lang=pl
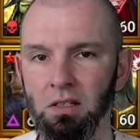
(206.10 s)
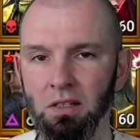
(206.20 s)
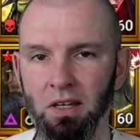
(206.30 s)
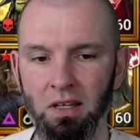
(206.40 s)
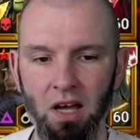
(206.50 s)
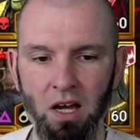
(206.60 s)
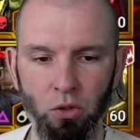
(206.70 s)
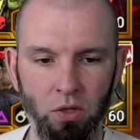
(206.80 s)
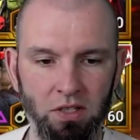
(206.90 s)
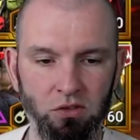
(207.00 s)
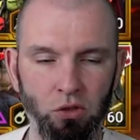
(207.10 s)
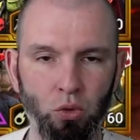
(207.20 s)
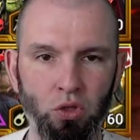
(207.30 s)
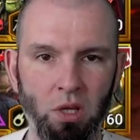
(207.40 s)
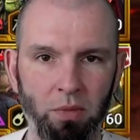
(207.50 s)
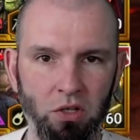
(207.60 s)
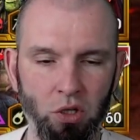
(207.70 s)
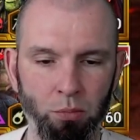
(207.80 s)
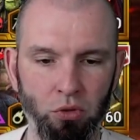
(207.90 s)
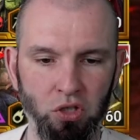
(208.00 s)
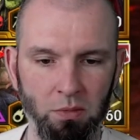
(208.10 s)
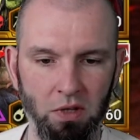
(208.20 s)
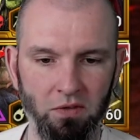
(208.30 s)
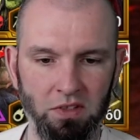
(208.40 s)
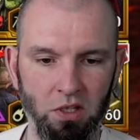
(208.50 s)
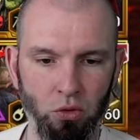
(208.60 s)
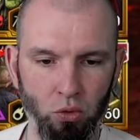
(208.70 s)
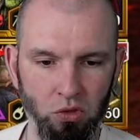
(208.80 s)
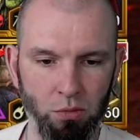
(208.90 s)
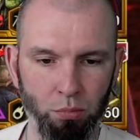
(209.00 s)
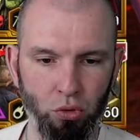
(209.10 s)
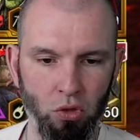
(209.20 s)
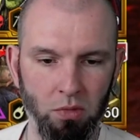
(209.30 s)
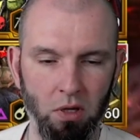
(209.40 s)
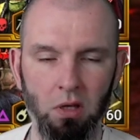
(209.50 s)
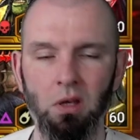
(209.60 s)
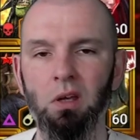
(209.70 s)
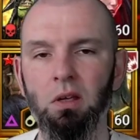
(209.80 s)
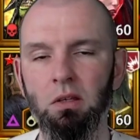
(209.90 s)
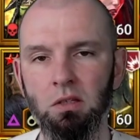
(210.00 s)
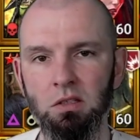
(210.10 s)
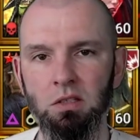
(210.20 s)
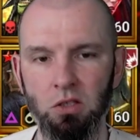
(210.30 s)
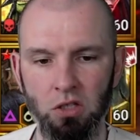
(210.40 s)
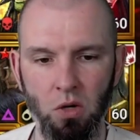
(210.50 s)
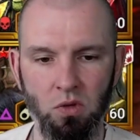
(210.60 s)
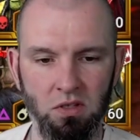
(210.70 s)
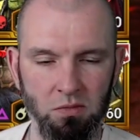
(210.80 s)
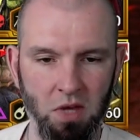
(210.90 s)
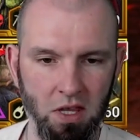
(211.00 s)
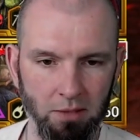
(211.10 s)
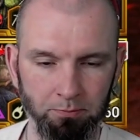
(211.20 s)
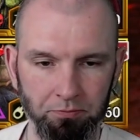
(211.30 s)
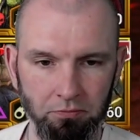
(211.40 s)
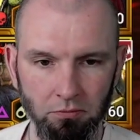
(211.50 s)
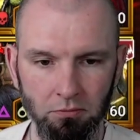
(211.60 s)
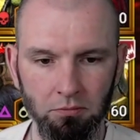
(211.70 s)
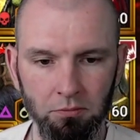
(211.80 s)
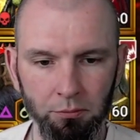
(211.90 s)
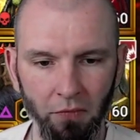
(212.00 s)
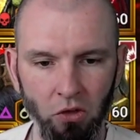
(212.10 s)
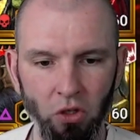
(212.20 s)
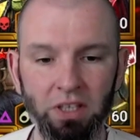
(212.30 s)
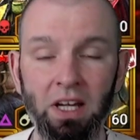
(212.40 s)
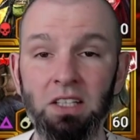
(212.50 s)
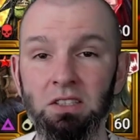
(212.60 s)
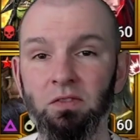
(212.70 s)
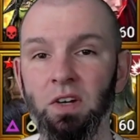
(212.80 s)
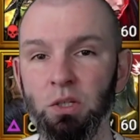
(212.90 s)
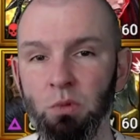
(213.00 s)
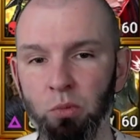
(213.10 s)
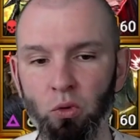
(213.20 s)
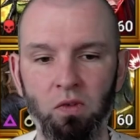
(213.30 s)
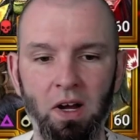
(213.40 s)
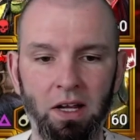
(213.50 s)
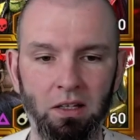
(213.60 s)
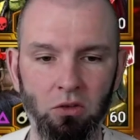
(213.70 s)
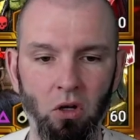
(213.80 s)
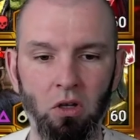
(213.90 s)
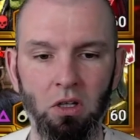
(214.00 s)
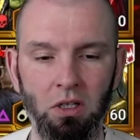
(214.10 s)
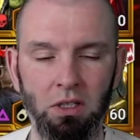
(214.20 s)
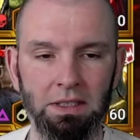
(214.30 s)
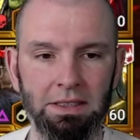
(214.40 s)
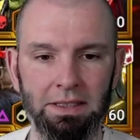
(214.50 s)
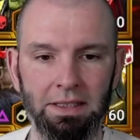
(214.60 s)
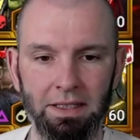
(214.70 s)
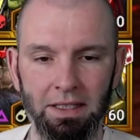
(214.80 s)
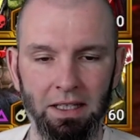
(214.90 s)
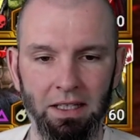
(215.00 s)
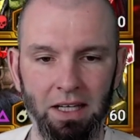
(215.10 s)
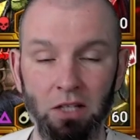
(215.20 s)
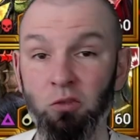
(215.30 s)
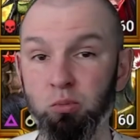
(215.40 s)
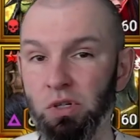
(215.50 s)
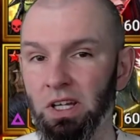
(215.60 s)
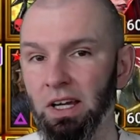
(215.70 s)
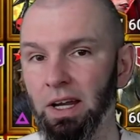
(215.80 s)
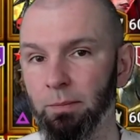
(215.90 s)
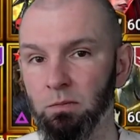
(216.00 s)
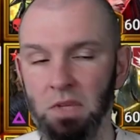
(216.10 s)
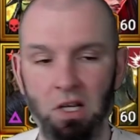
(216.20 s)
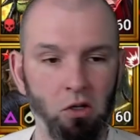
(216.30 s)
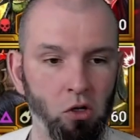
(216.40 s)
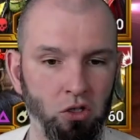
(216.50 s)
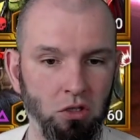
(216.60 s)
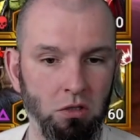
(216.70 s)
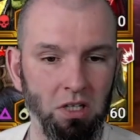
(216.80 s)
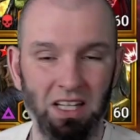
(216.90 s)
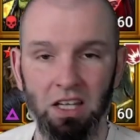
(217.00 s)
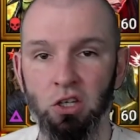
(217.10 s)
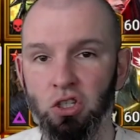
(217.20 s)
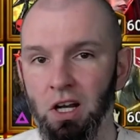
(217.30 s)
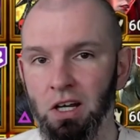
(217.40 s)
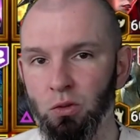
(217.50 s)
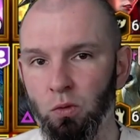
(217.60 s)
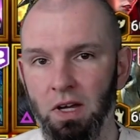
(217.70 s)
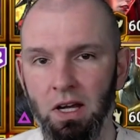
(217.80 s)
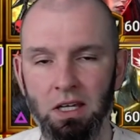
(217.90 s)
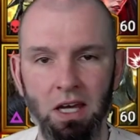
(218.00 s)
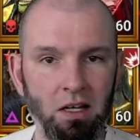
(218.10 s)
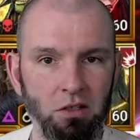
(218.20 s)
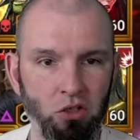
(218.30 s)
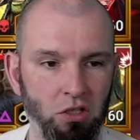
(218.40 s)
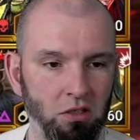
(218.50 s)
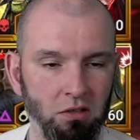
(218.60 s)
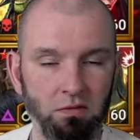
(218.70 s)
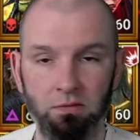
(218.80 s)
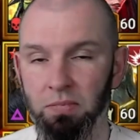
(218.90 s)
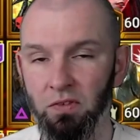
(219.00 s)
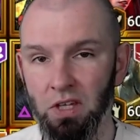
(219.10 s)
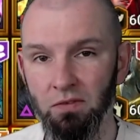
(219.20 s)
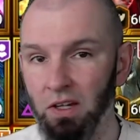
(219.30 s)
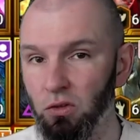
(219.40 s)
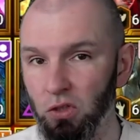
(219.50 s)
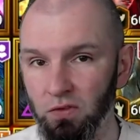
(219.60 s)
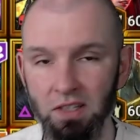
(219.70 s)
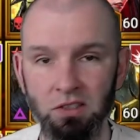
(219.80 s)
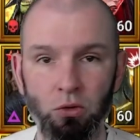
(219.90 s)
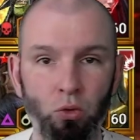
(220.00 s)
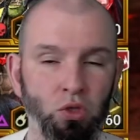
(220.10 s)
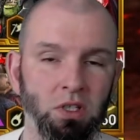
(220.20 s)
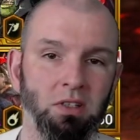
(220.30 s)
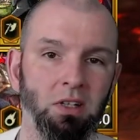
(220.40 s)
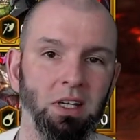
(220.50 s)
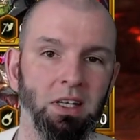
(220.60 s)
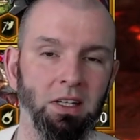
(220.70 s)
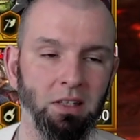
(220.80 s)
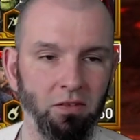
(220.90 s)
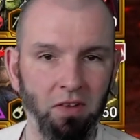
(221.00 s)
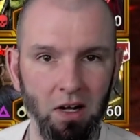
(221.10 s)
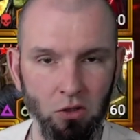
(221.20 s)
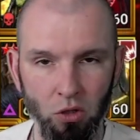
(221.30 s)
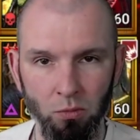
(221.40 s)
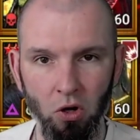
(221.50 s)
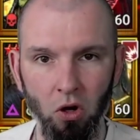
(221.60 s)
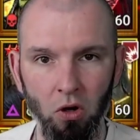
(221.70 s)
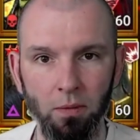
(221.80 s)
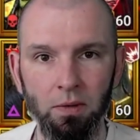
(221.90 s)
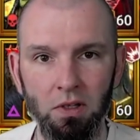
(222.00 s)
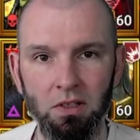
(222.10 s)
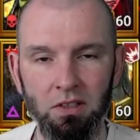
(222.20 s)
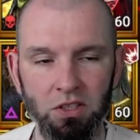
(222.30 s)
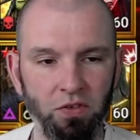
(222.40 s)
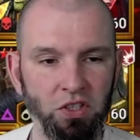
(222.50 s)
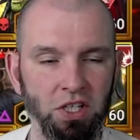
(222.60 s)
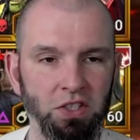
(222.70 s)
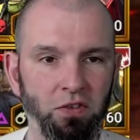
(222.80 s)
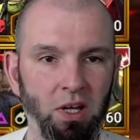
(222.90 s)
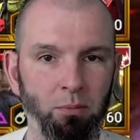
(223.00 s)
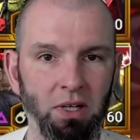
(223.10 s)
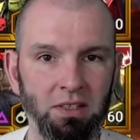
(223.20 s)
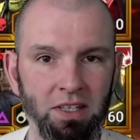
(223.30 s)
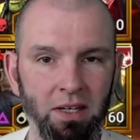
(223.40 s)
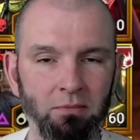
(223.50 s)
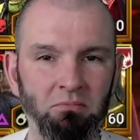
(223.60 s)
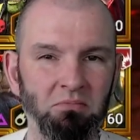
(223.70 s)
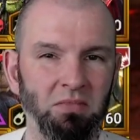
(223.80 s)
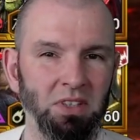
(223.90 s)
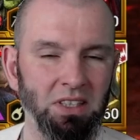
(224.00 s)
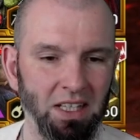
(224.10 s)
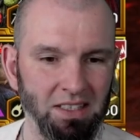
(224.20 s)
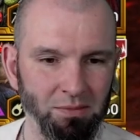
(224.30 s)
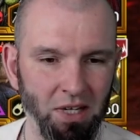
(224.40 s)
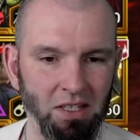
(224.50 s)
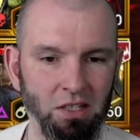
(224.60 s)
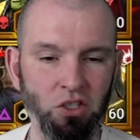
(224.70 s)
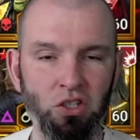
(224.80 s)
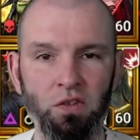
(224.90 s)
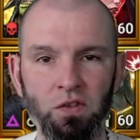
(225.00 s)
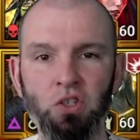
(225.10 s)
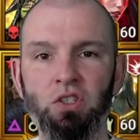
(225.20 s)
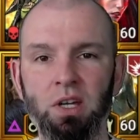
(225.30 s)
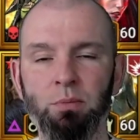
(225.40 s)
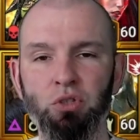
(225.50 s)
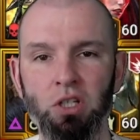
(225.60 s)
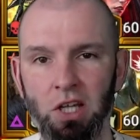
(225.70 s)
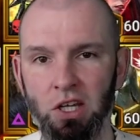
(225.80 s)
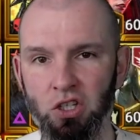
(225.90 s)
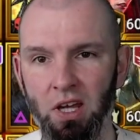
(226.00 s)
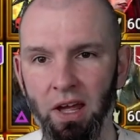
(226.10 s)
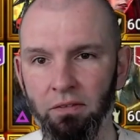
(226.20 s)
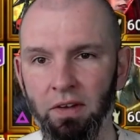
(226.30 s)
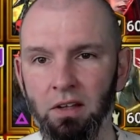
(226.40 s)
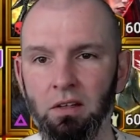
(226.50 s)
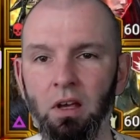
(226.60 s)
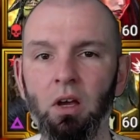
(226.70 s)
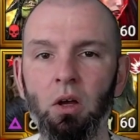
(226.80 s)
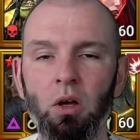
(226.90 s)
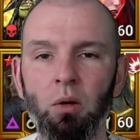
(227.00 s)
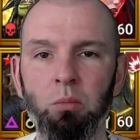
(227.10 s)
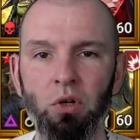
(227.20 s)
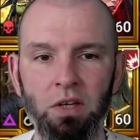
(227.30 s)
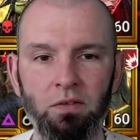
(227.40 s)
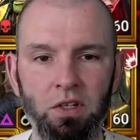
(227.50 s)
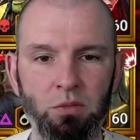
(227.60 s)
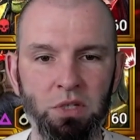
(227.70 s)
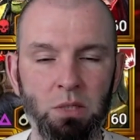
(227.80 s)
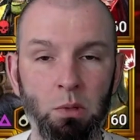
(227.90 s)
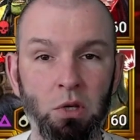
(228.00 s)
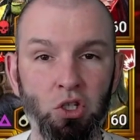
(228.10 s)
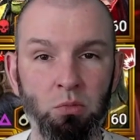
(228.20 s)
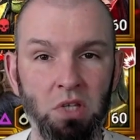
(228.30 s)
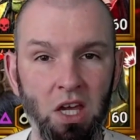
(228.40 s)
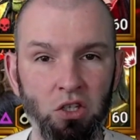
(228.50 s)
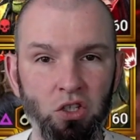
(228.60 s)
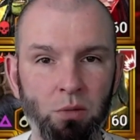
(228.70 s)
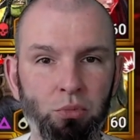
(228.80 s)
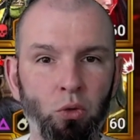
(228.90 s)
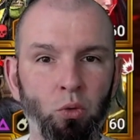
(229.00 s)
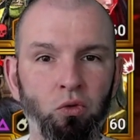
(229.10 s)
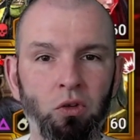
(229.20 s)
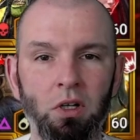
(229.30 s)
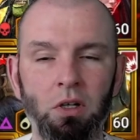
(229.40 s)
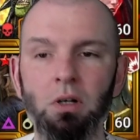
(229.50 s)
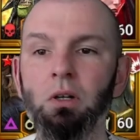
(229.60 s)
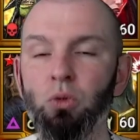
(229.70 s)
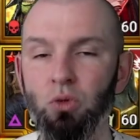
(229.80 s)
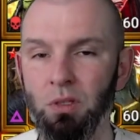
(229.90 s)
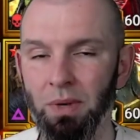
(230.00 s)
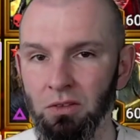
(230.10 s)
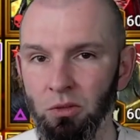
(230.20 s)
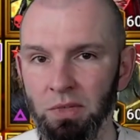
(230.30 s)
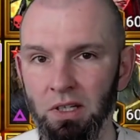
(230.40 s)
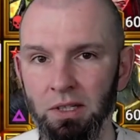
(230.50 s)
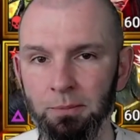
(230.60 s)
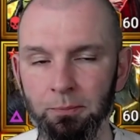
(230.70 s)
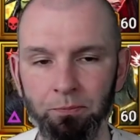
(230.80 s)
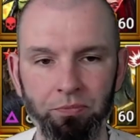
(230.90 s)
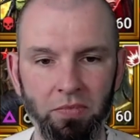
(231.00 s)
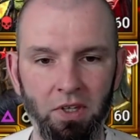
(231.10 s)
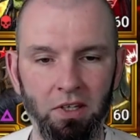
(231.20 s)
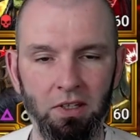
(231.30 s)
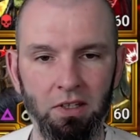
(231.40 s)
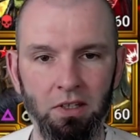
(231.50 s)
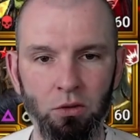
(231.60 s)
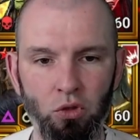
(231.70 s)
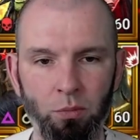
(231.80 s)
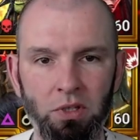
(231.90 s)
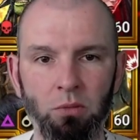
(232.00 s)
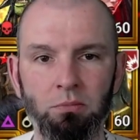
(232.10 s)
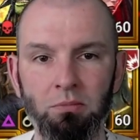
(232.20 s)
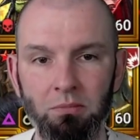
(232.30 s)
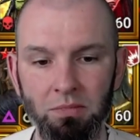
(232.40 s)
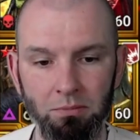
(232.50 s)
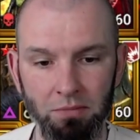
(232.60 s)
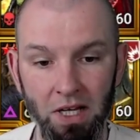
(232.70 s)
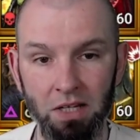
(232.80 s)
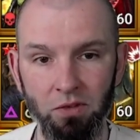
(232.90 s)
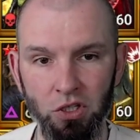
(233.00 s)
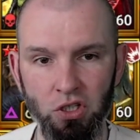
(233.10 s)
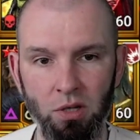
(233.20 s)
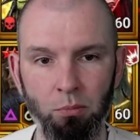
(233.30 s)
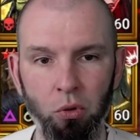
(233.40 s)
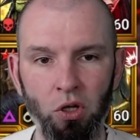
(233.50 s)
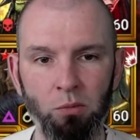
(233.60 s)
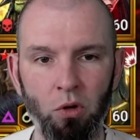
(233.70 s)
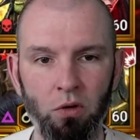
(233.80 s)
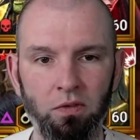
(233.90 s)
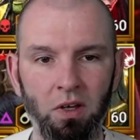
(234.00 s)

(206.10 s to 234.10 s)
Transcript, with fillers: e, accuracy już nie będzie potrzebne, więc na szóstym poziomie nic się nie zmienia. No i teraz weźmy pod uwagę to jak to wpłynie na grę? Dla kogoś, dla takich szaraczków jak ja, czy pewnie większość z Was, którzy nie walczą o zwycięstwo na platynie, ta zmiana rzeczywiście przyniesie efekt, ponieważ będziemy mieć mniej czempionów, którzy będą mieli, e, którzy będą mieli właśnie polimorf